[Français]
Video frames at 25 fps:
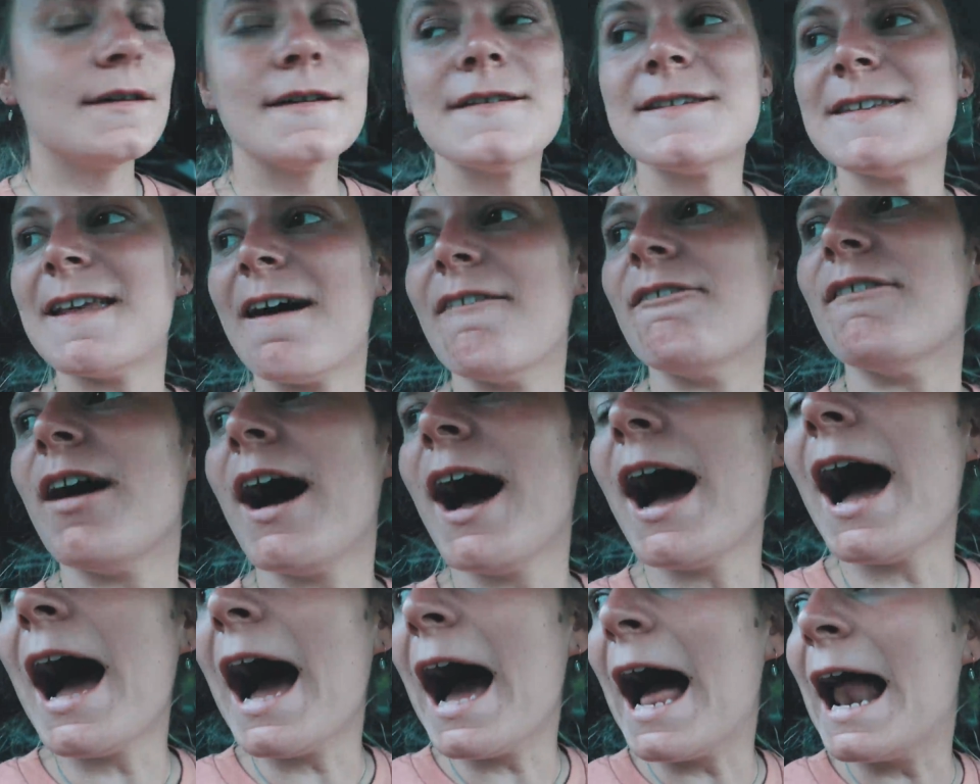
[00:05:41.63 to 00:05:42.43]
Ça
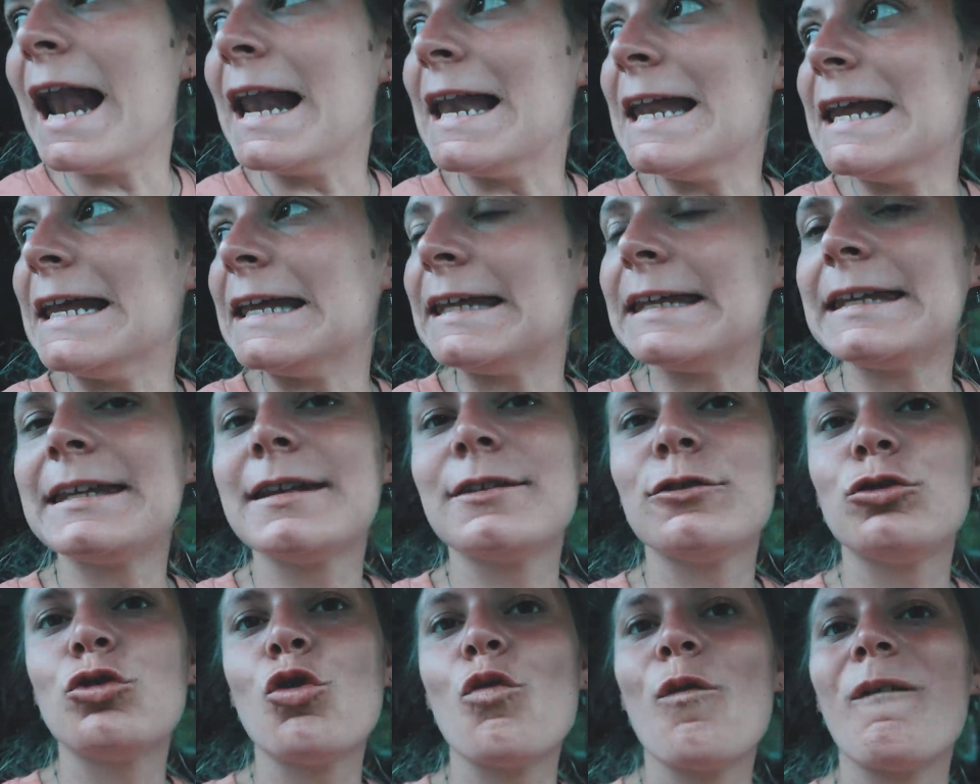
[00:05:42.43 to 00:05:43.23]
va aller.
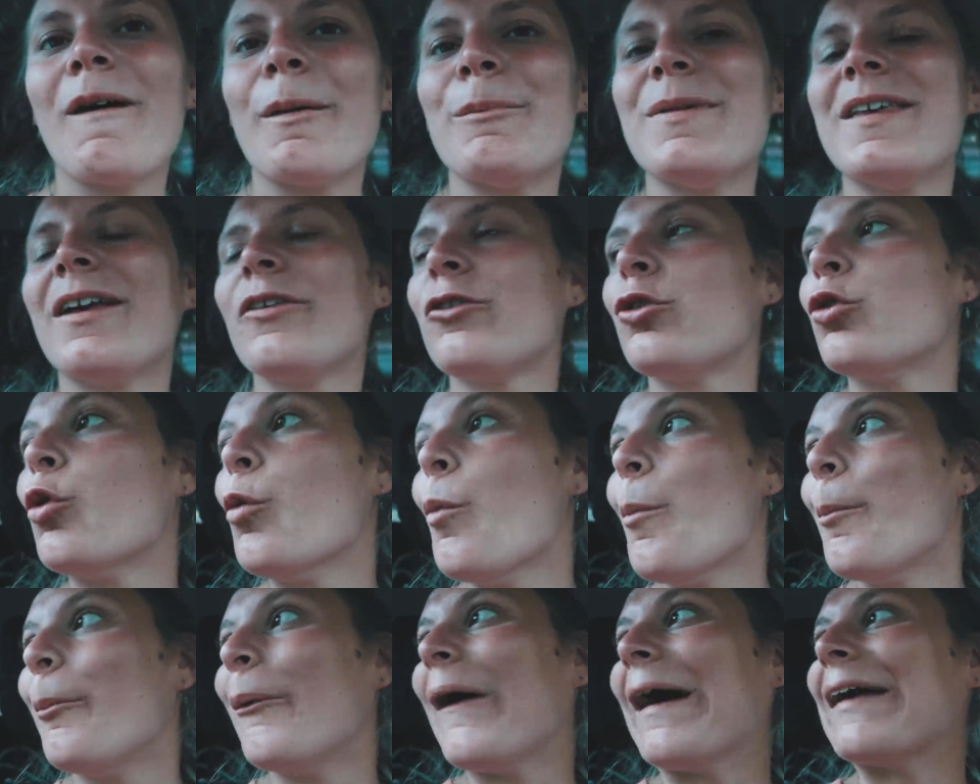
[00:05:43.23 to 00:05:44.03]
Tout va bien se
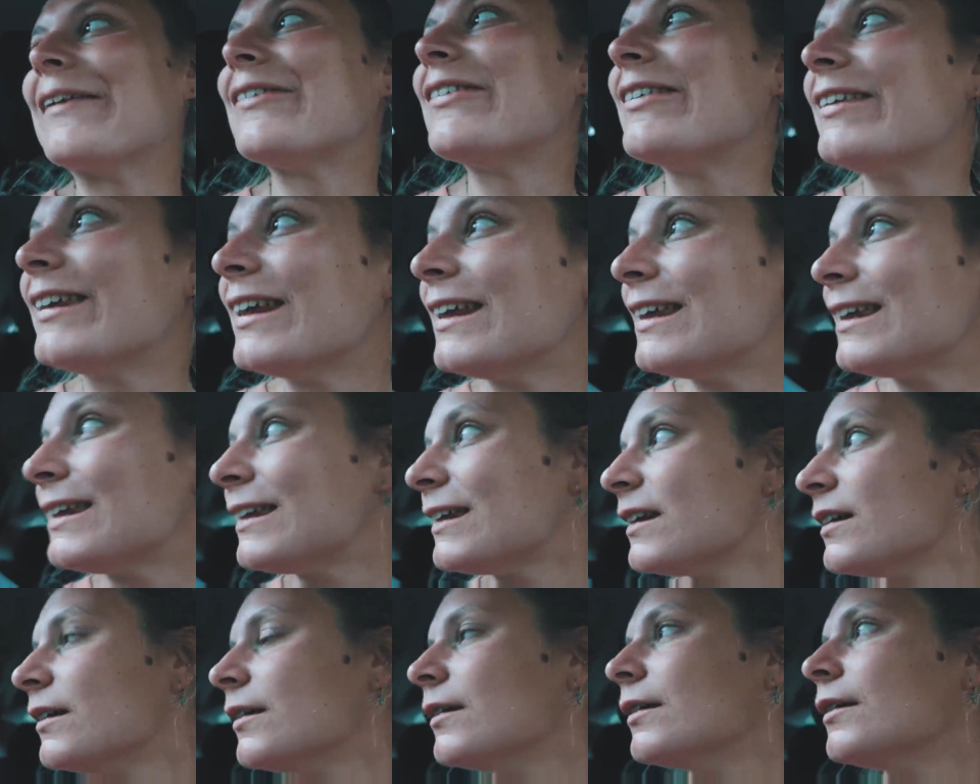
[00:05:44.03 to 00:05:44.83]
passer.
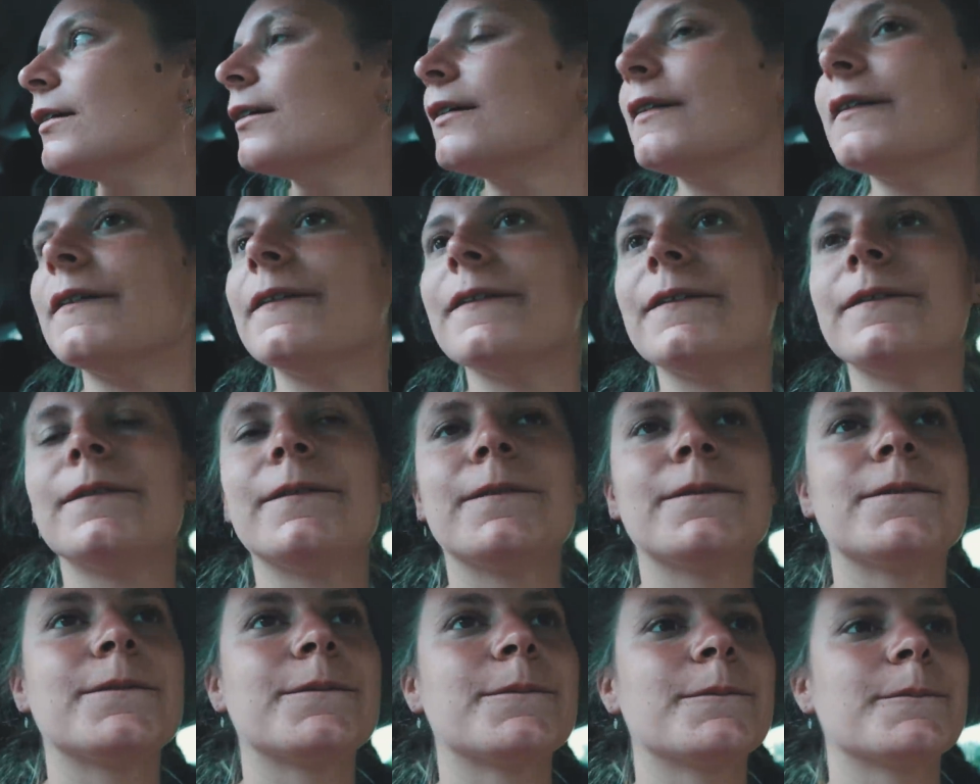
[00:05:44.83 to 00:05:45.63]
Écoutez, je
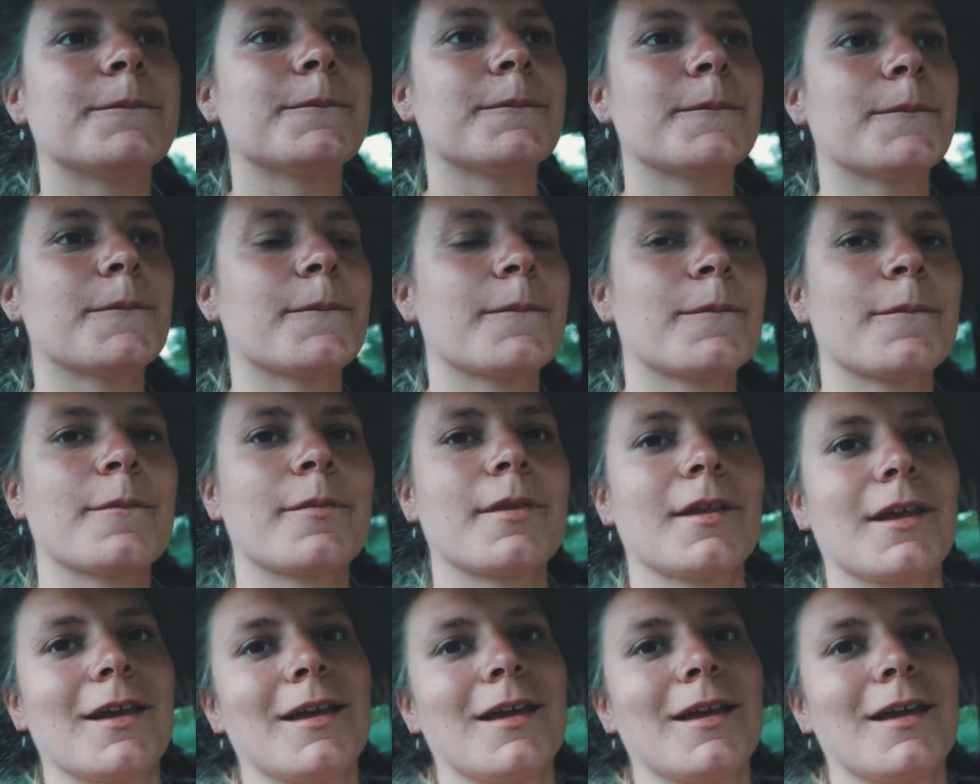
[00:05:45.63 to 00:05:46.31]
suis en âge.